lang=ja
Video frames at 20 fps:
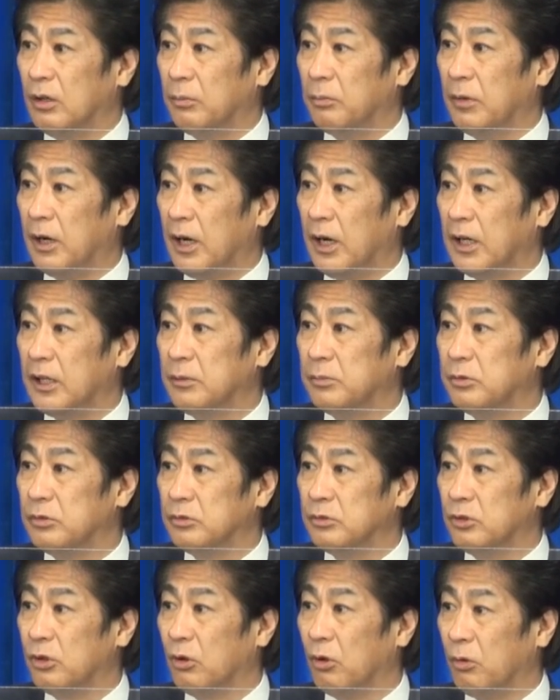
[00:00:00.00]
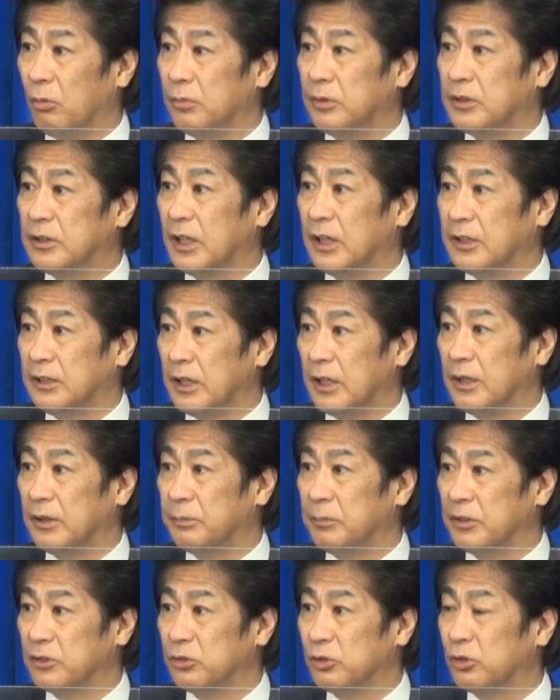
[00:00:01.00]
まあ、配分量みたいな、
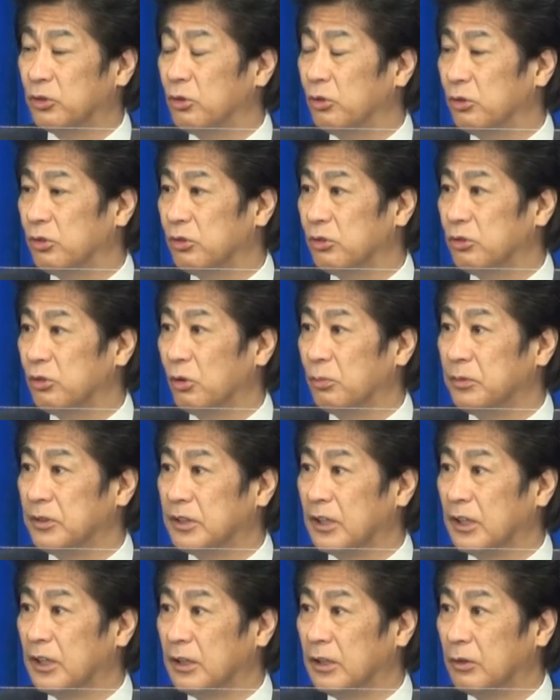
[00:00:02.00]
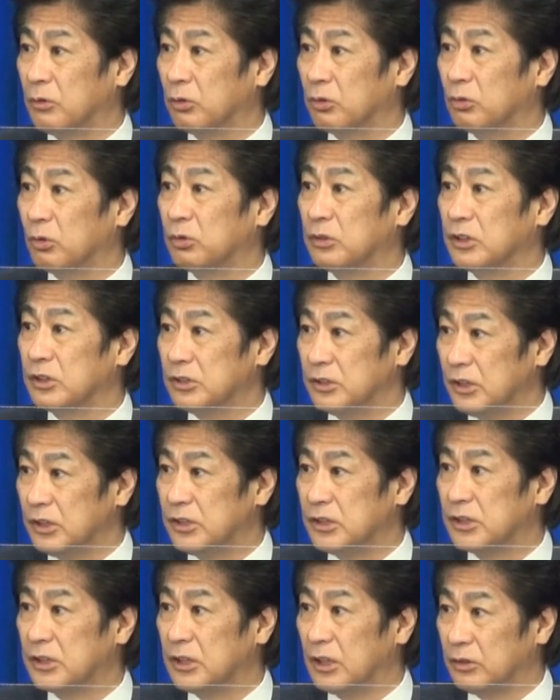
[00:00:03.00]
まあ、そういう供給量みたいなことをですね
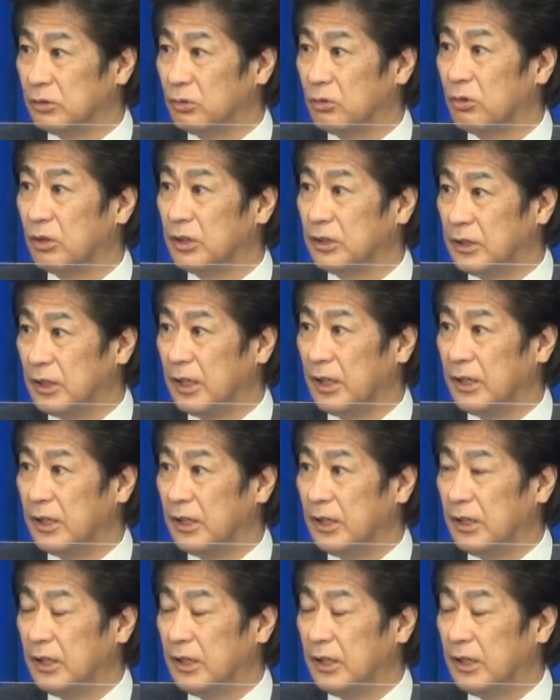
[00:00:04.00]
しっかりとこれで、